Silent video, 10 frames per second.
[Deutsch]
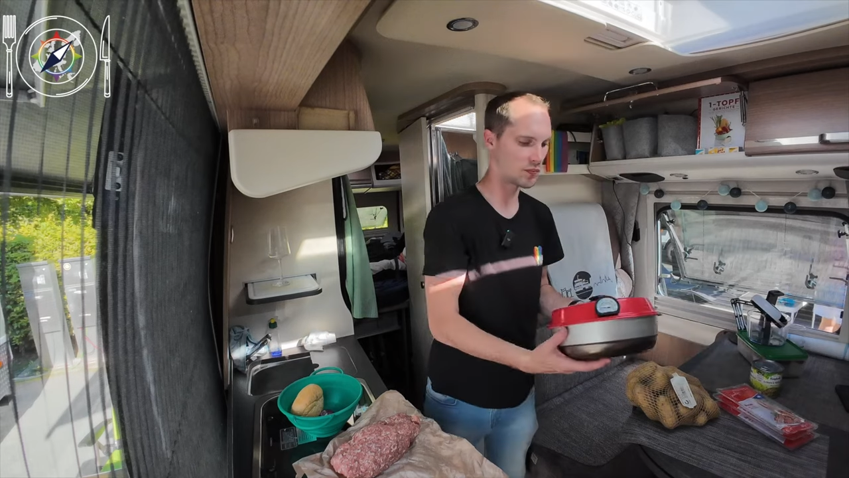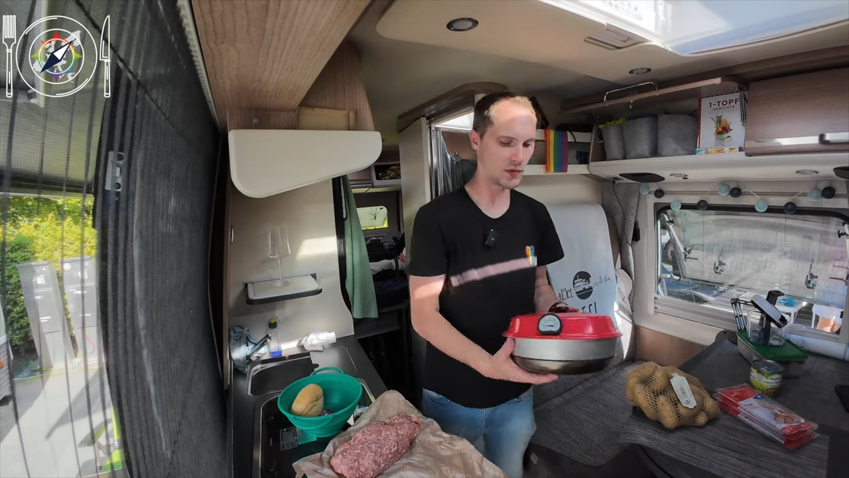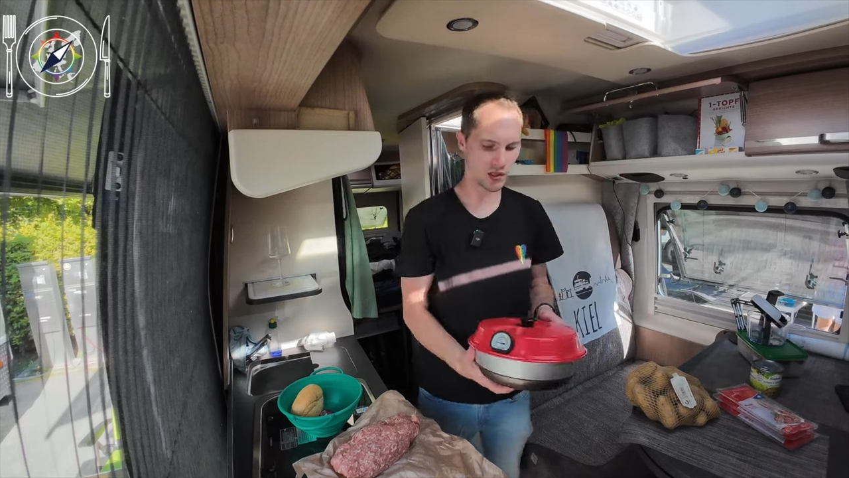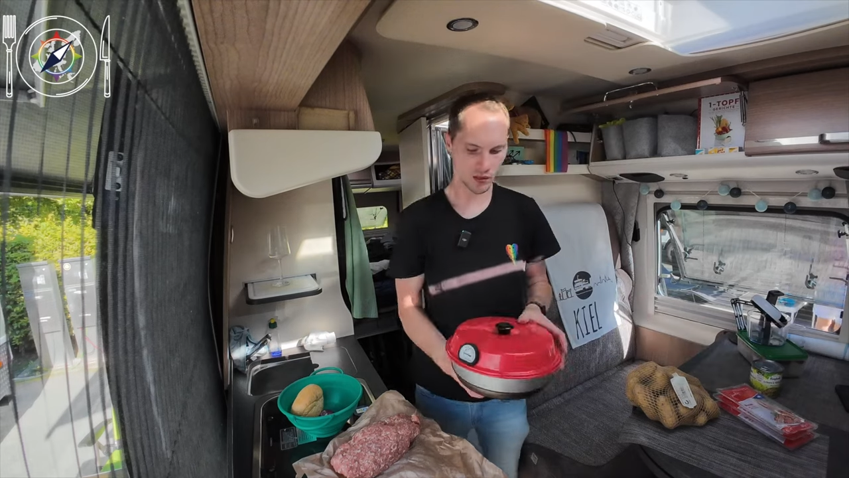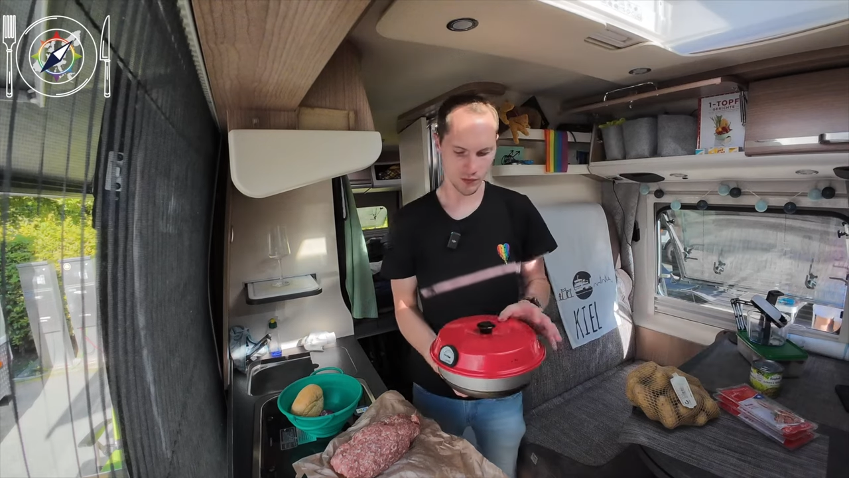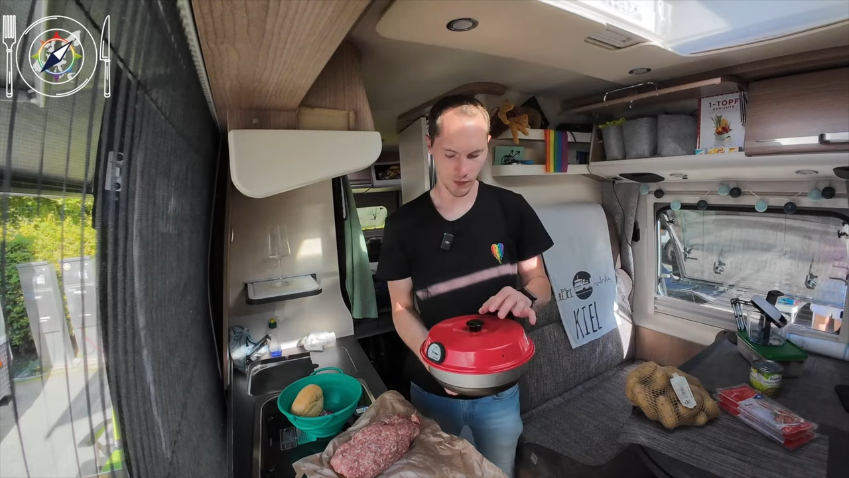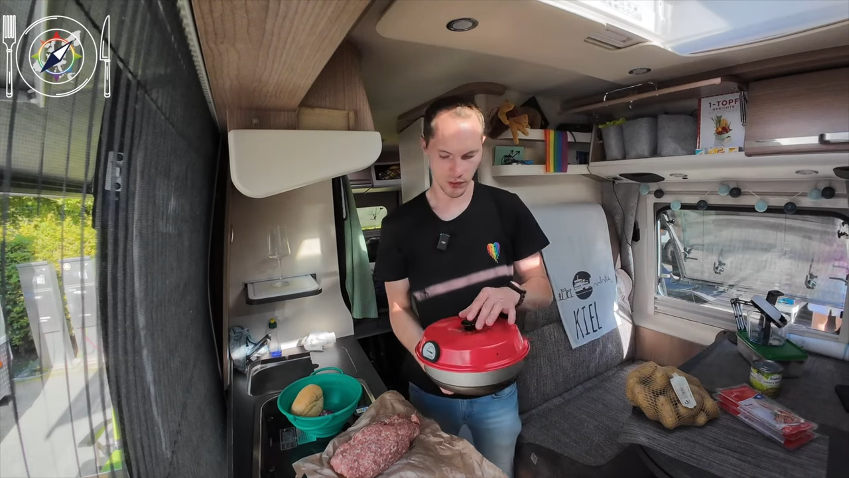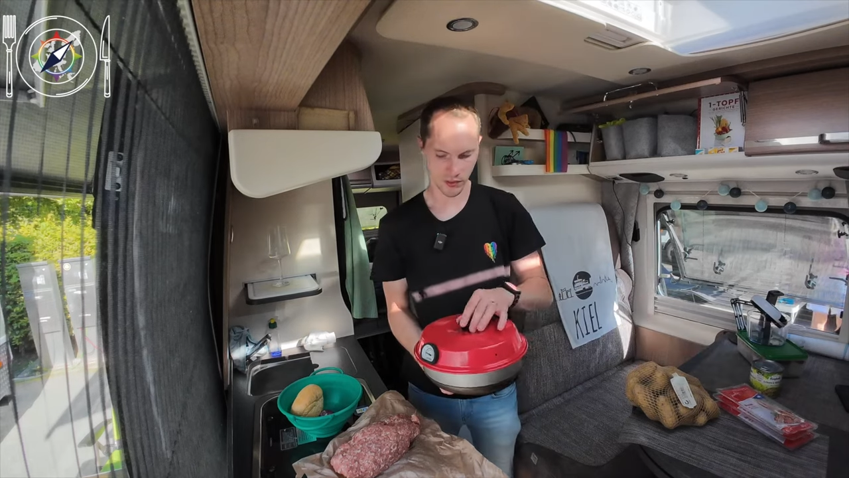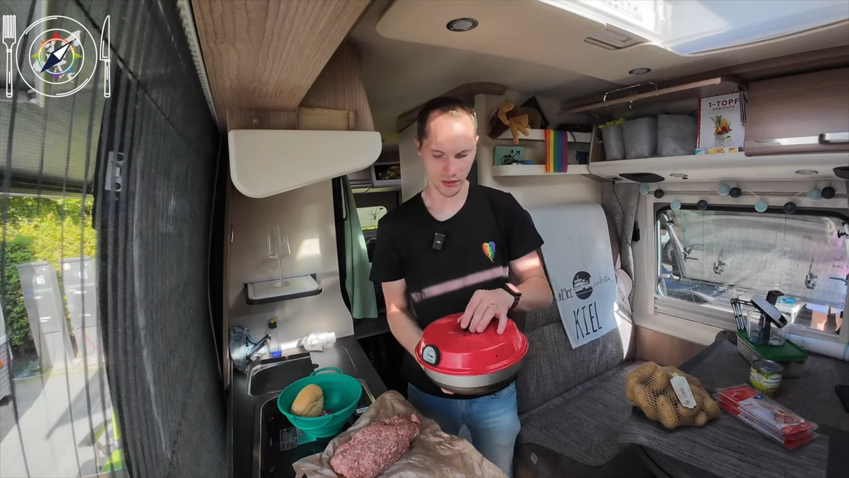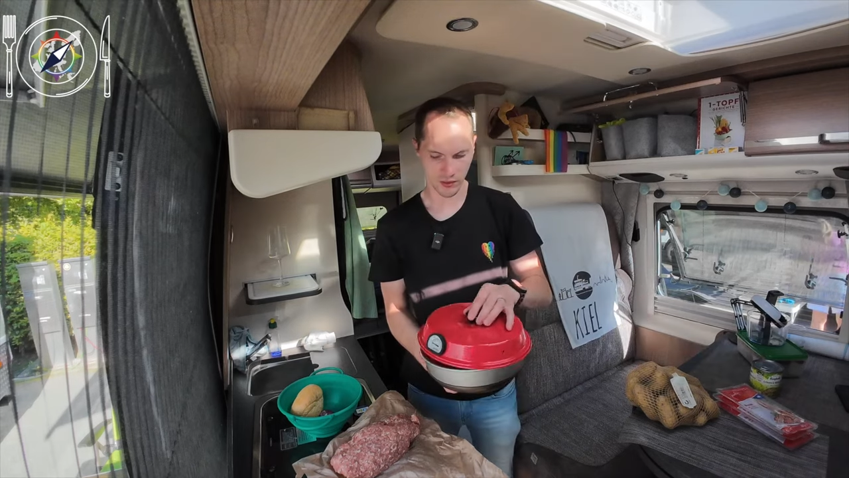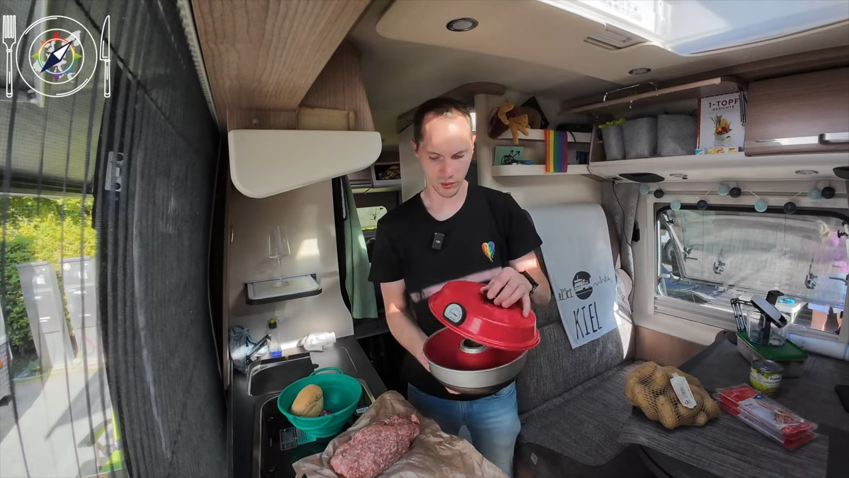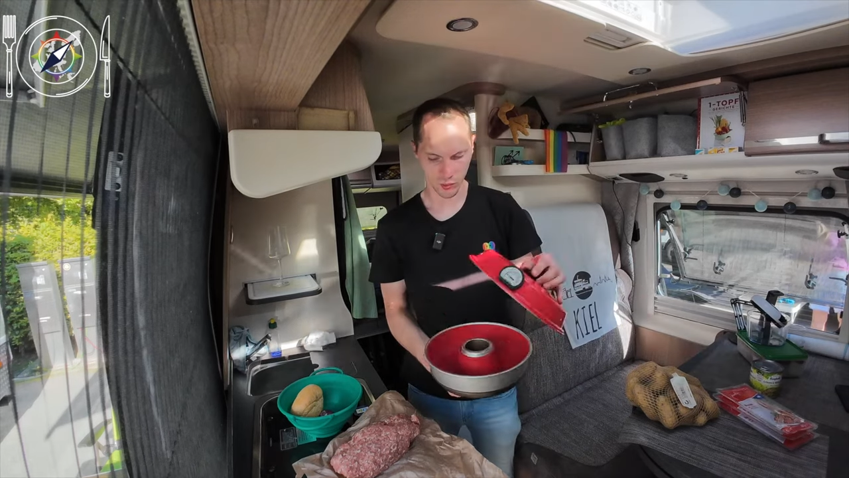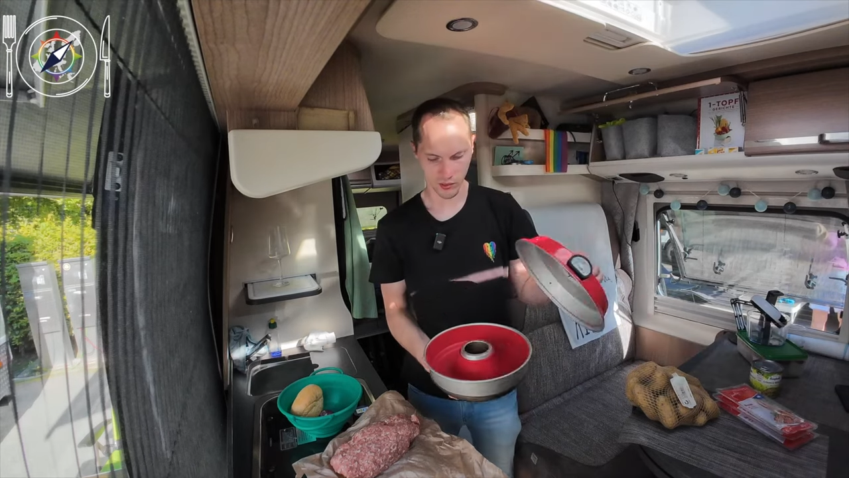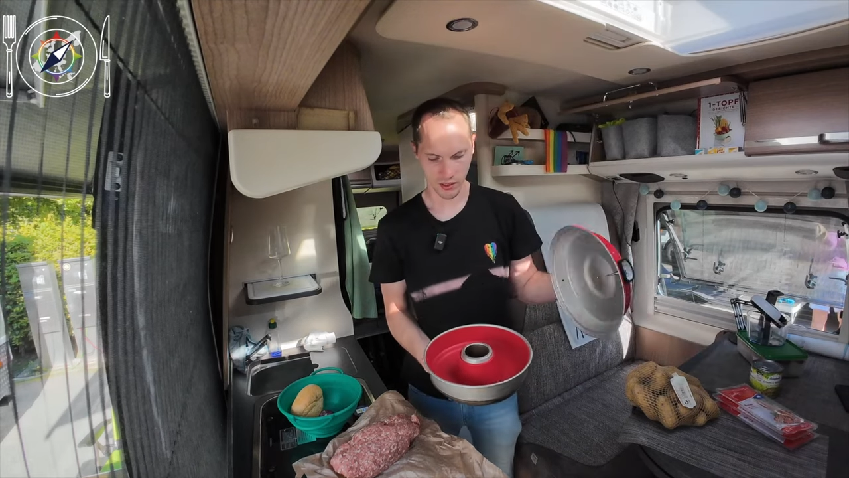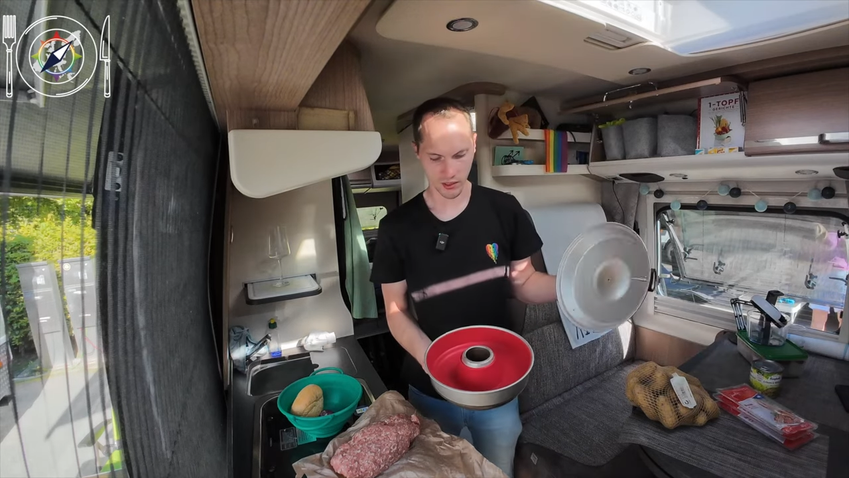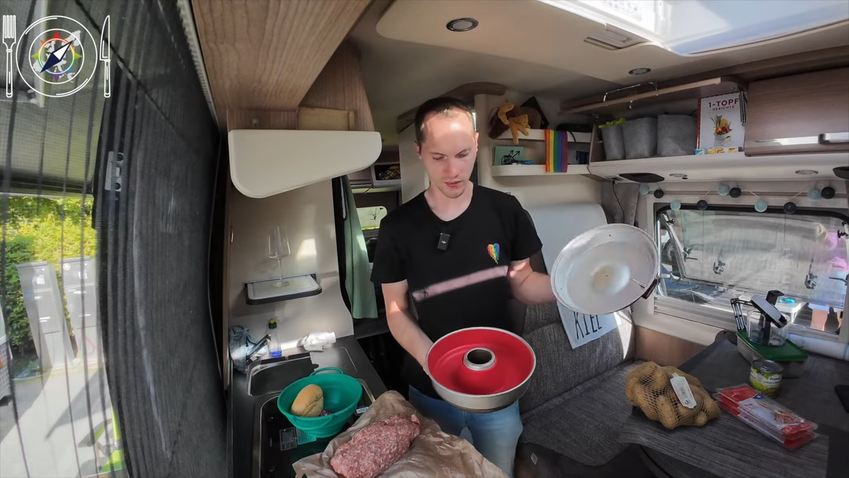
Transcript: Omnia wird das dann so sein,